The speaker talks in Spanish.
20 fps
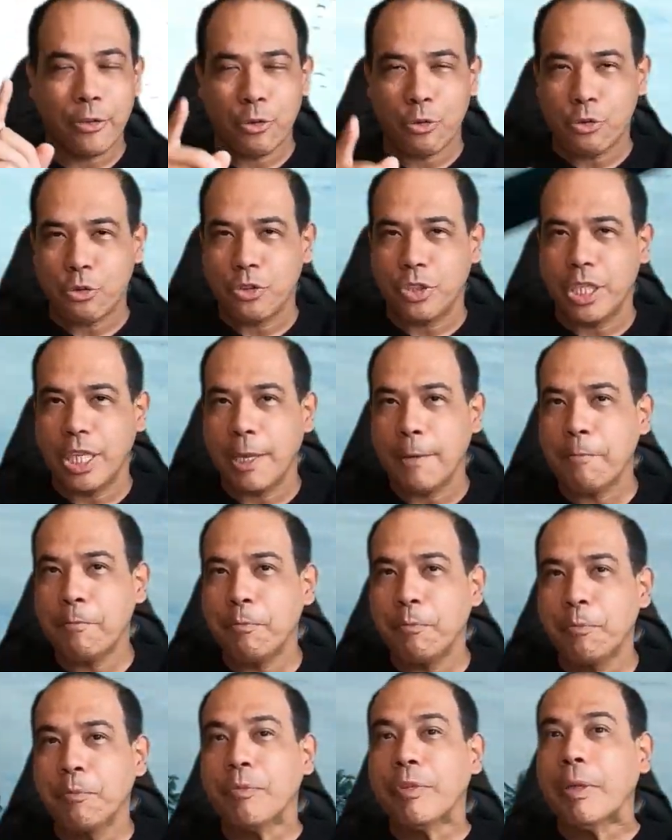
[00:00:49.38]
años
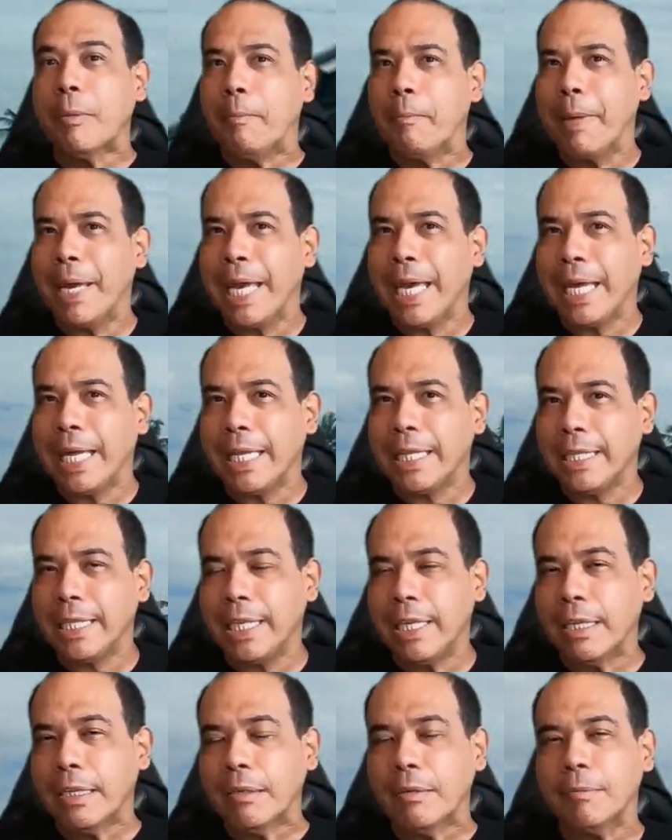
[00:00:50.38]
sin
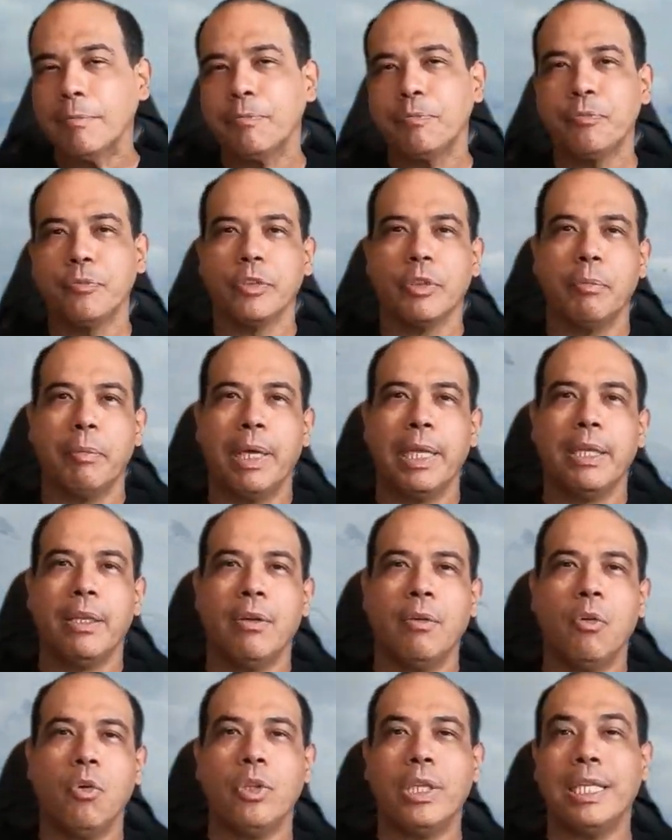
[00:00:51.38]
venir,
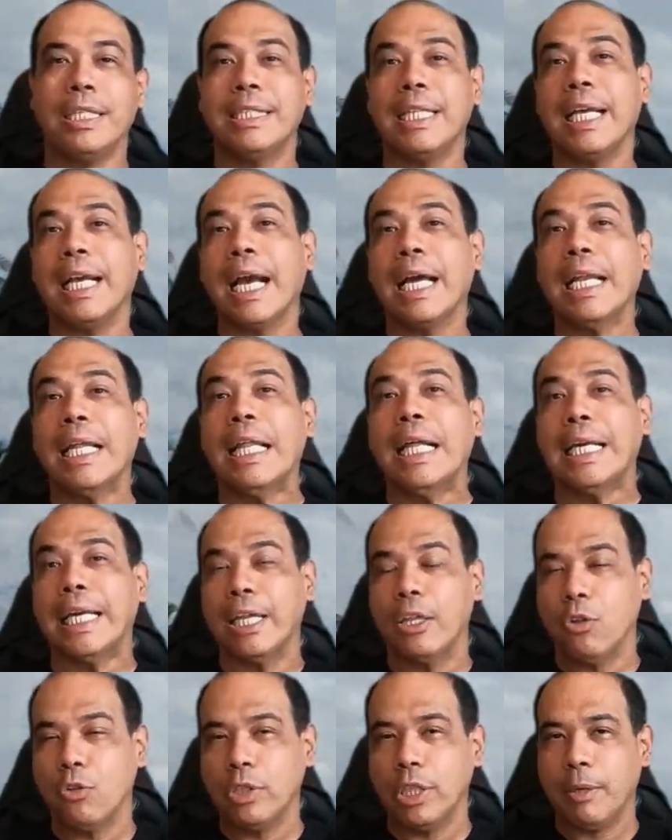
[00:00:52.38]
vengo desde Canadá,
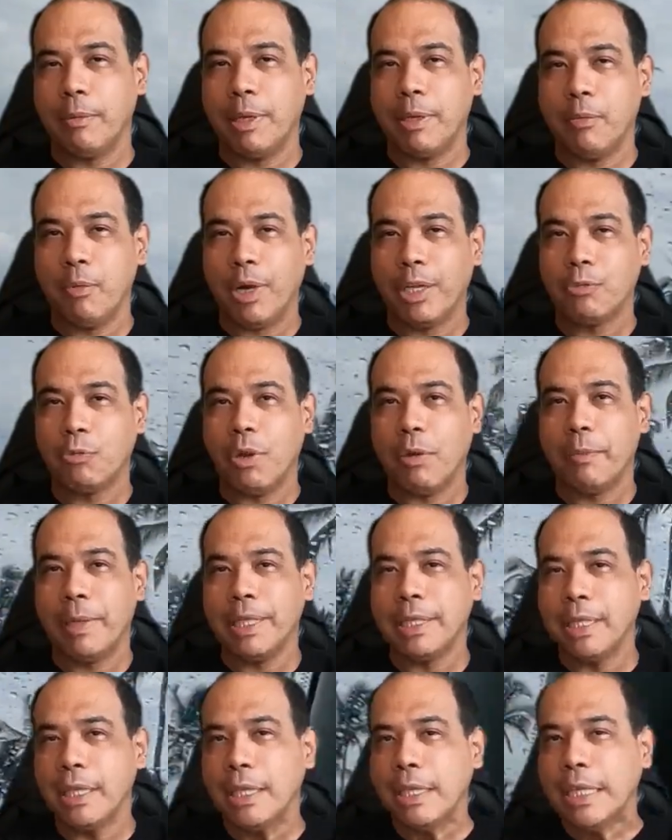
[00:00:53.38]
que es donde vivo
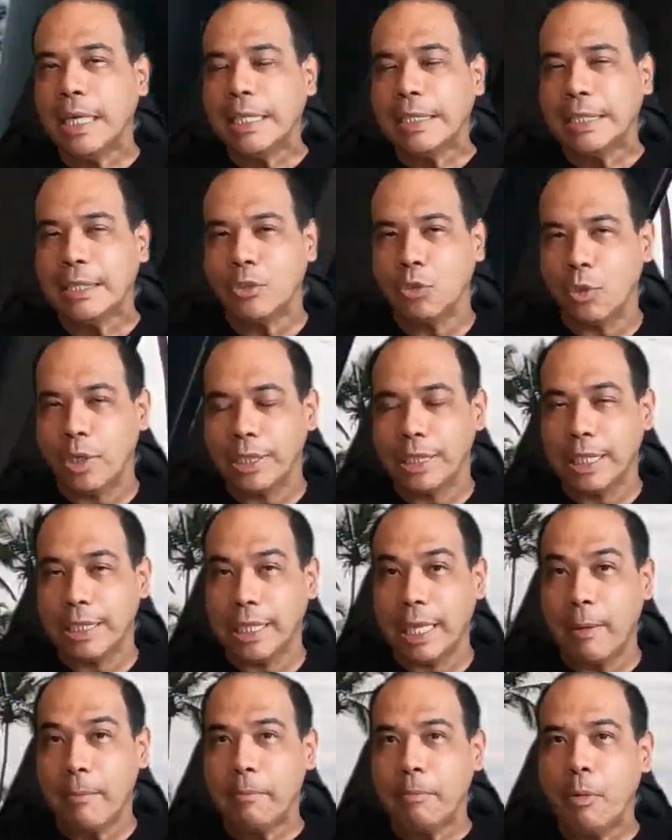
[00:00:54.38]
actualmente desde hace todo este
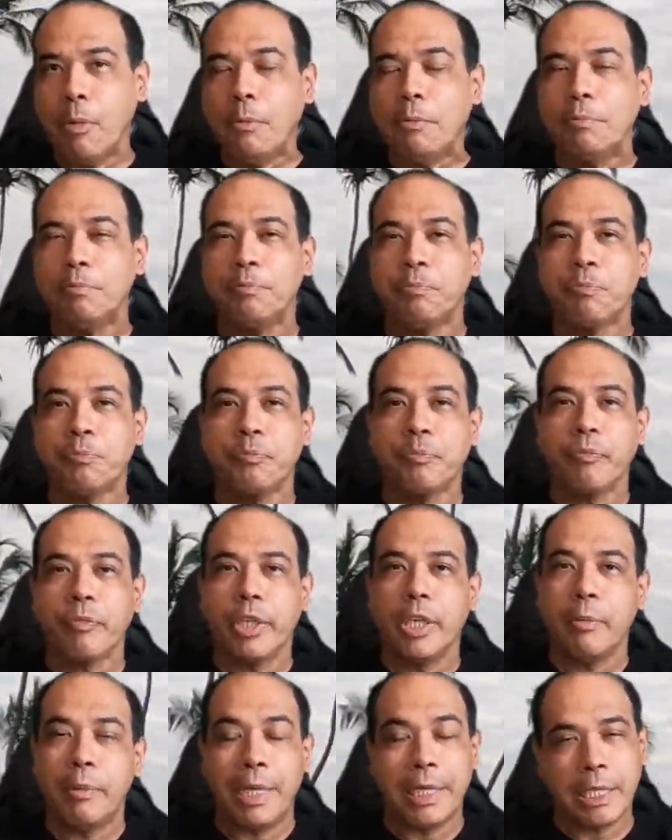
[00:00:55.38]
tiempo.
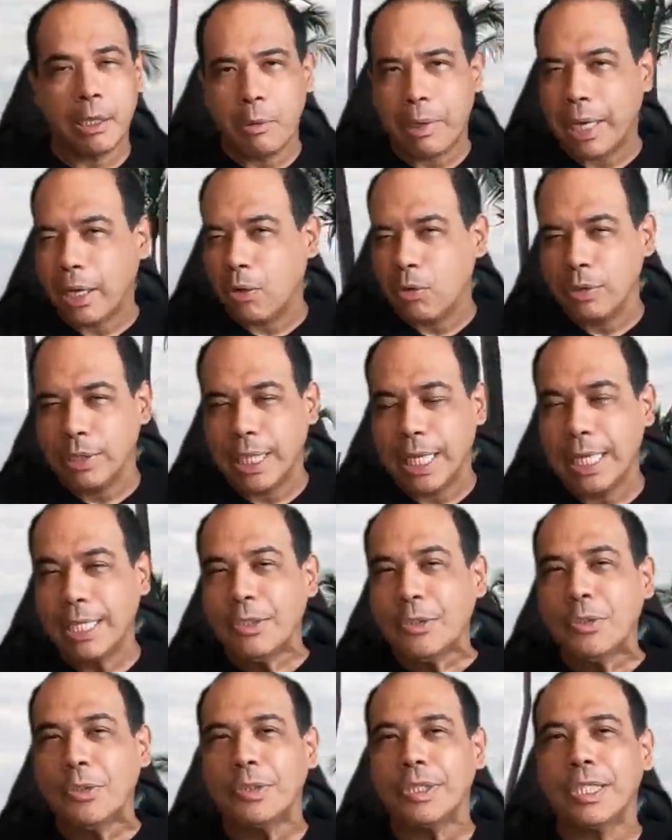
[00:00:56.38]
Y bien, te voy a contar
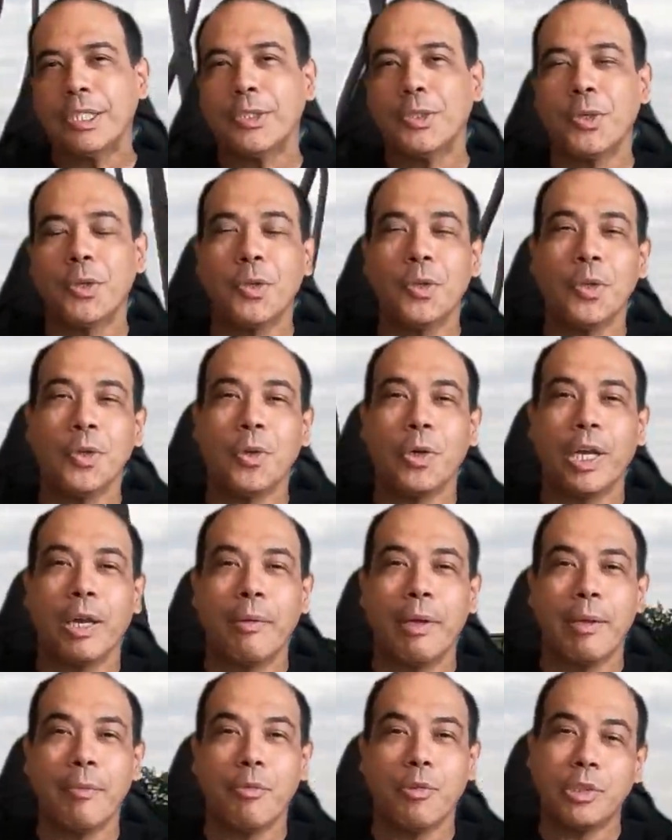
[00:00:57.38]
entonces todo lo
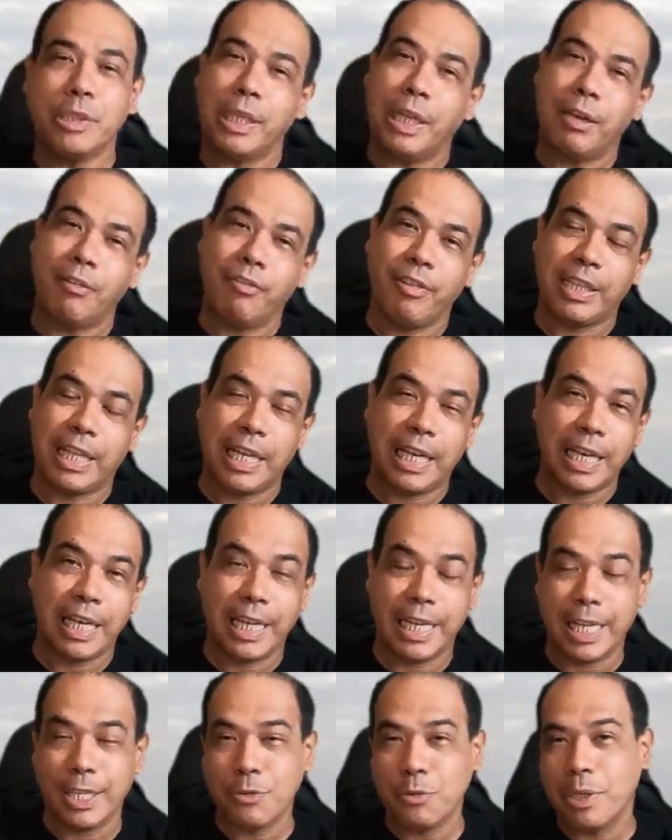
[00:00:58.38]
que vimos y el final el
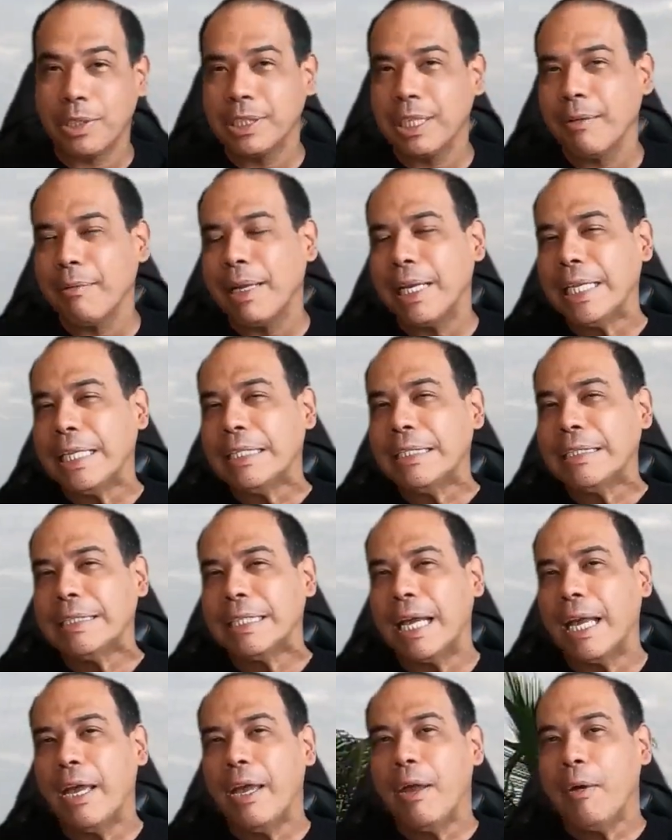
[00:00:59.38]
regreso hacia
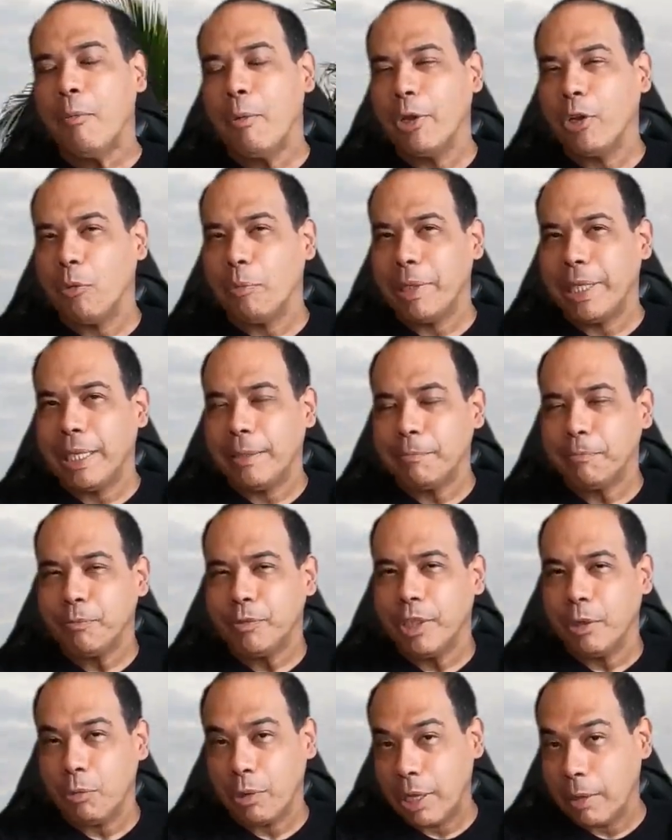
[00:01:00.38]
Valencia. Bueno, miren,
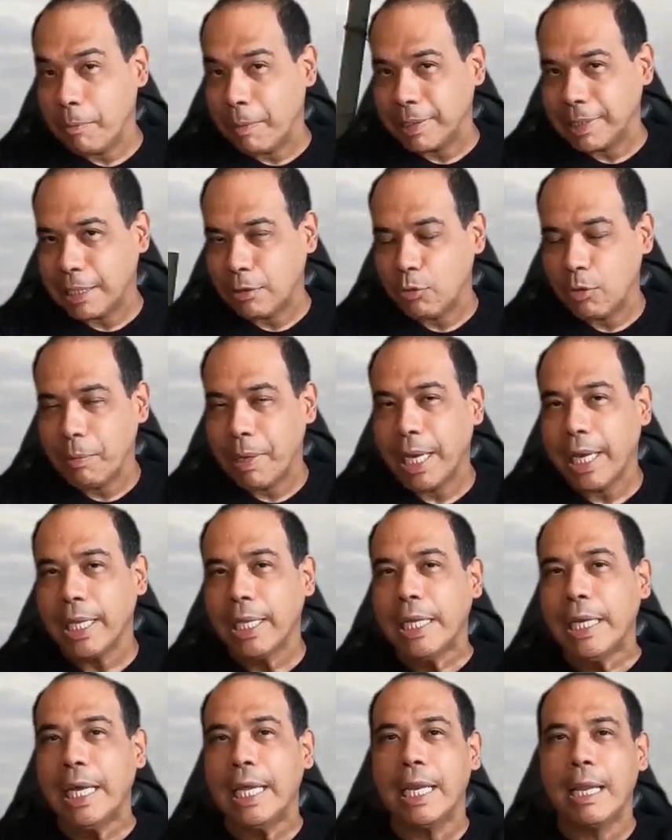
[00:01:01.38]
les voy a ir pasando
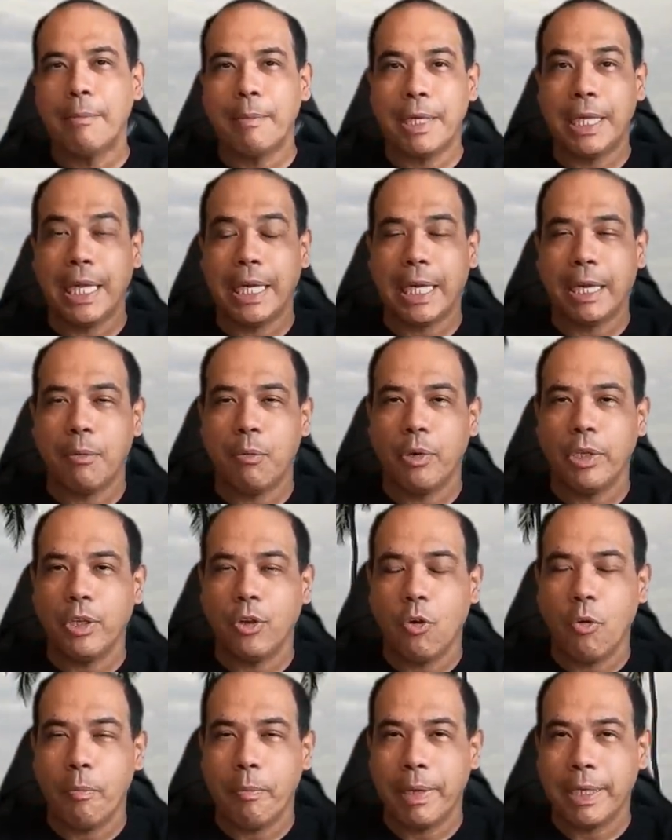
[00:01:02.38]
imágenes en la medida que voy
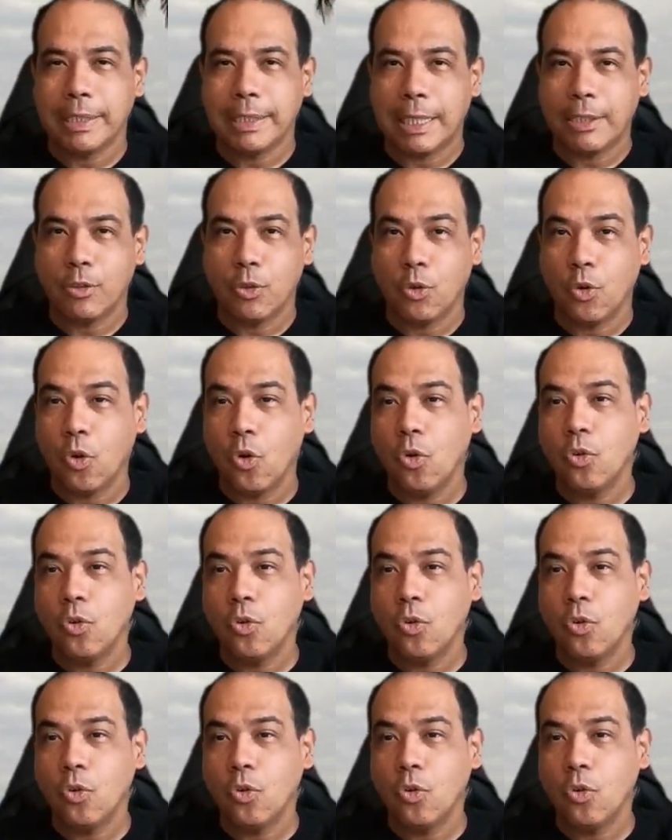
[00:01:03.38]
conversando